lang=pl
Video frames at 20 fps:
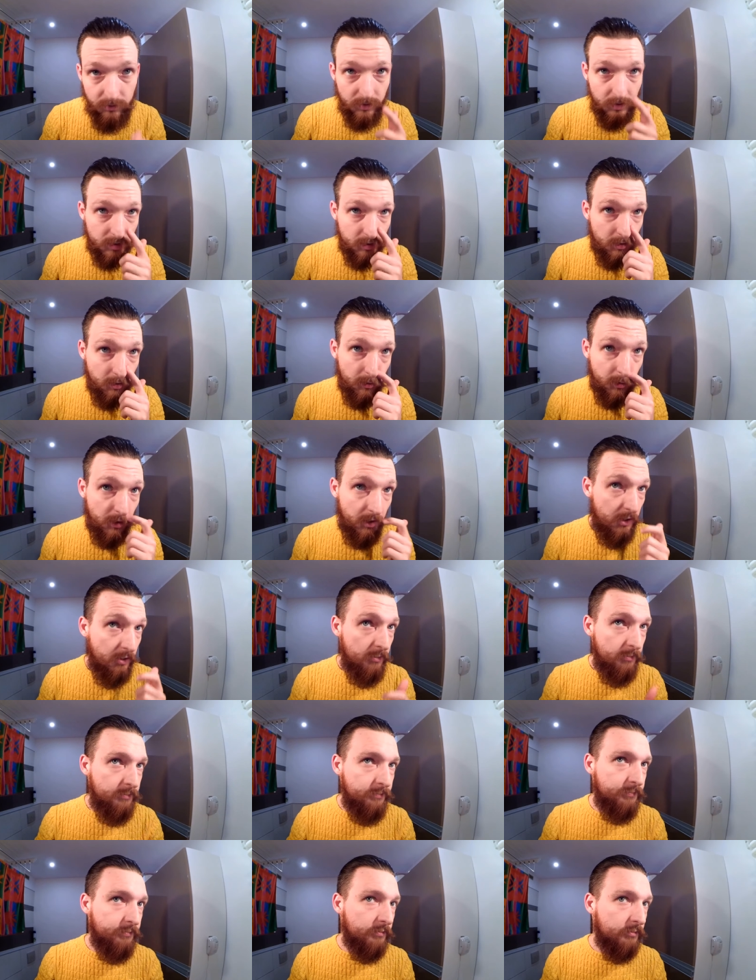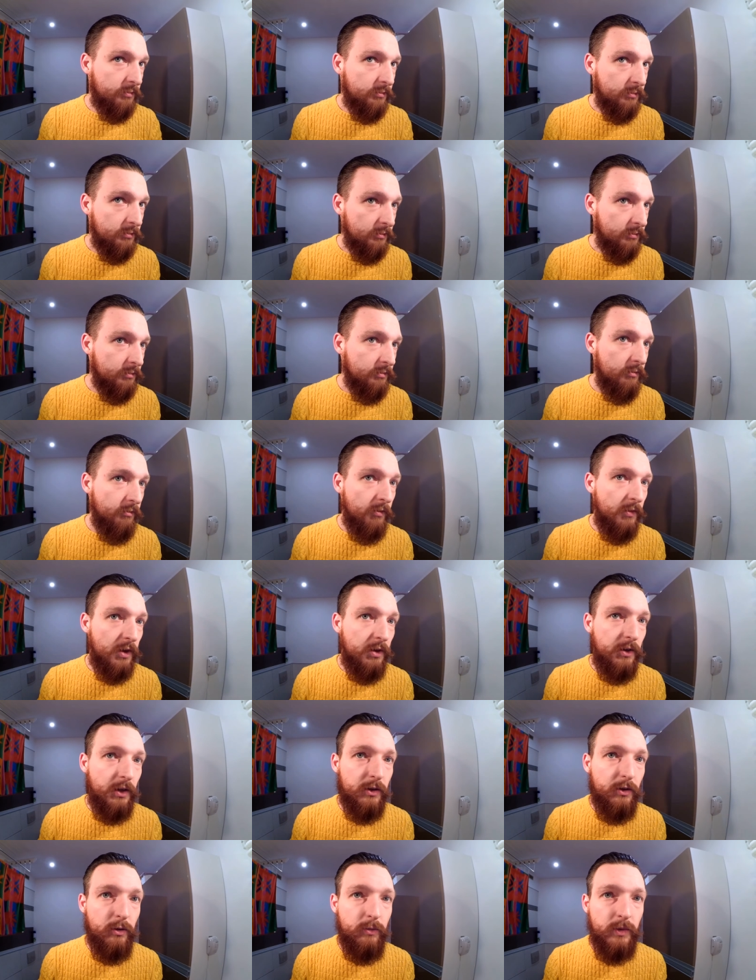wysoki,
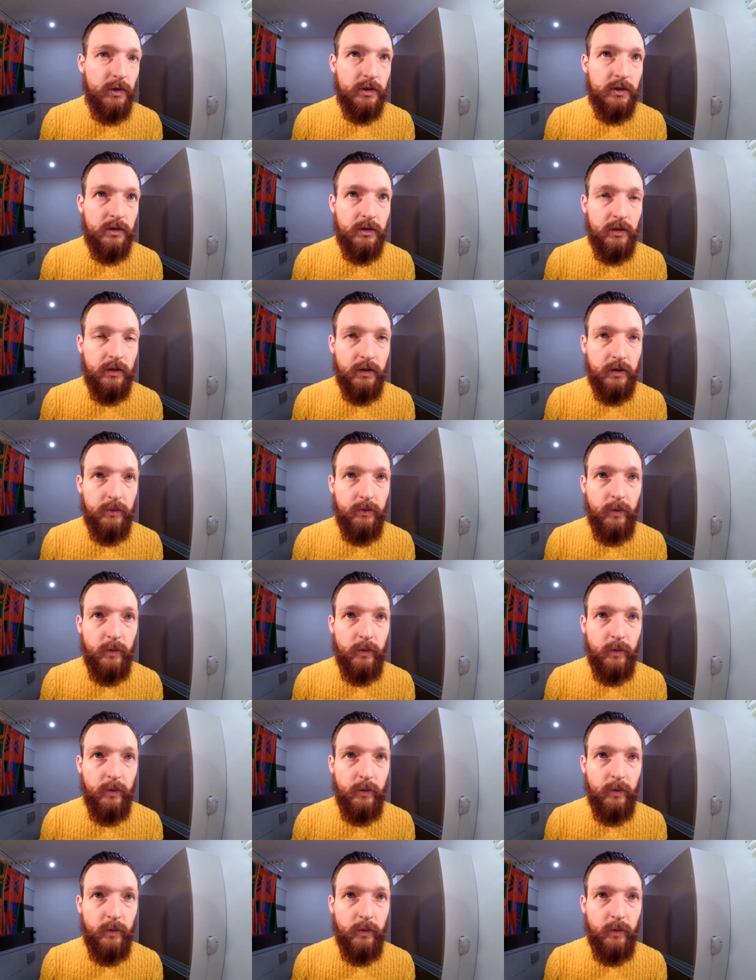natomiast e,